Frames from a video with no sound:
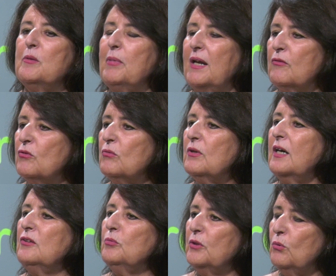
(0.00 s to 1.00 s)
Palacio
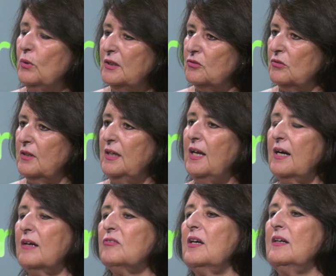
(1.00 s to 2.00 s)
Ducal número 4, que es la
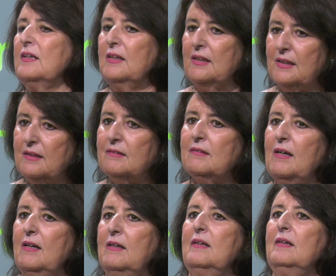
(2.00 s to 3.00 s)
casa que
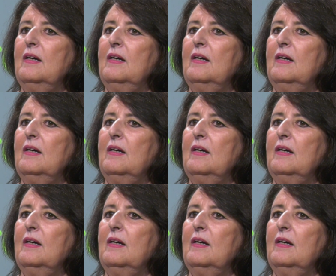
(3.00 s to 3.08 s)
está